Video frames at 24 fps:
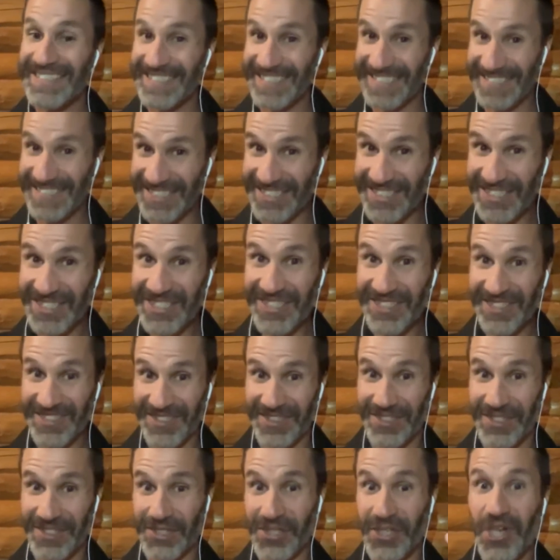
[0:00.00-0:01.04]
C'est ça
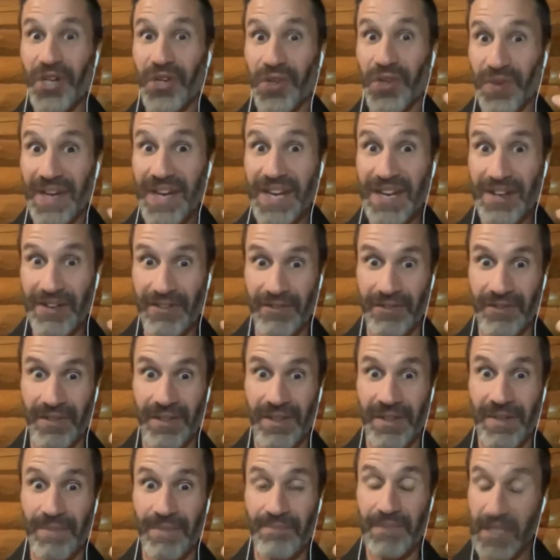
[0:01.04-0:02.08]
que je crave.
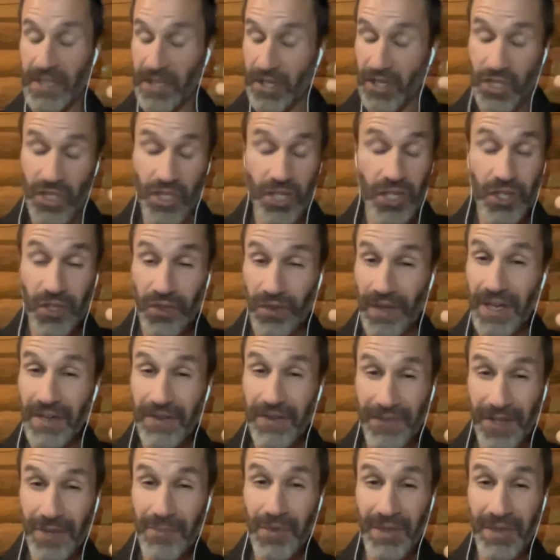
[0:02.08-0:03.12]
Et que je crave
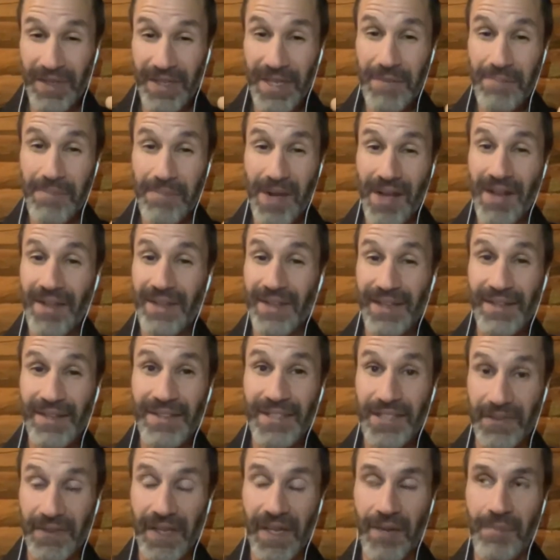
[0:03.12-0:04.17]
mm. comme une
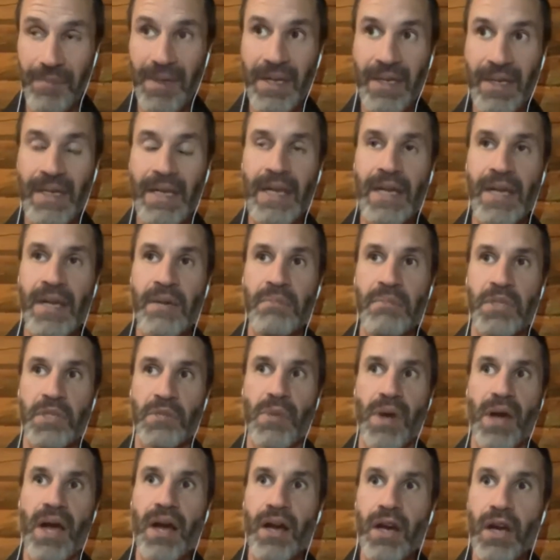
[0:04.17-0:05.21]
dépendance, vraiment je
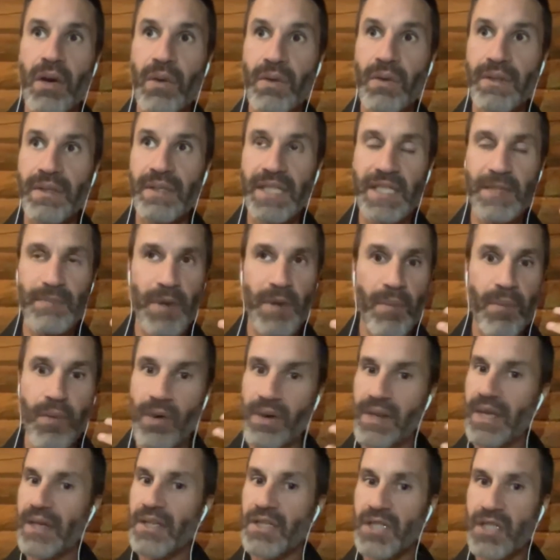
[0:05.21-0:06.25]
me rends compte, c'est pas pour
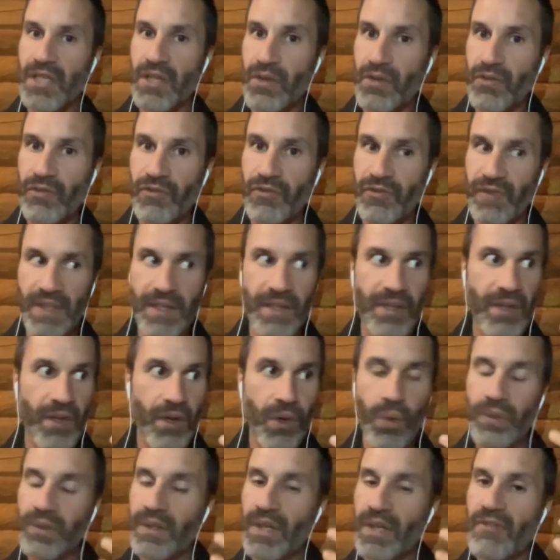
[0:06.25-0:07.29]
rien que j'ai eu une vie de
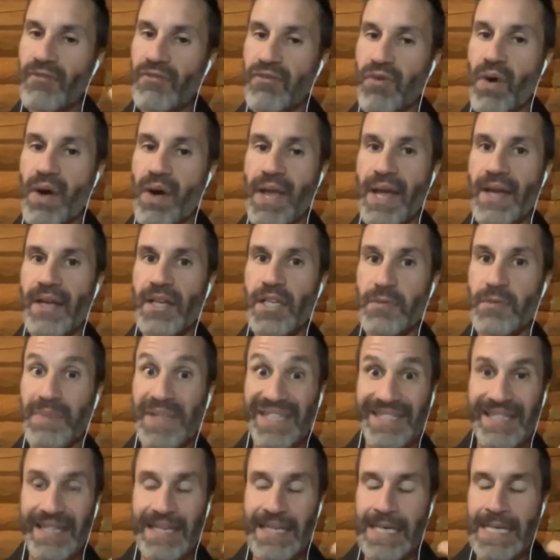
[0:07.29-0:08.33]
autant de voyages, puis
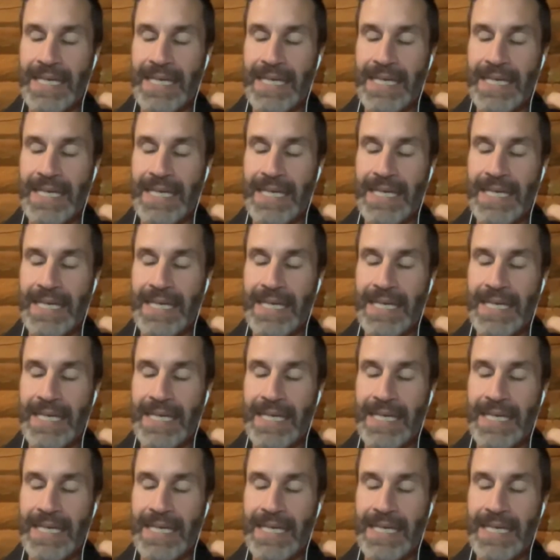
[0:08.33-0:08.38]
que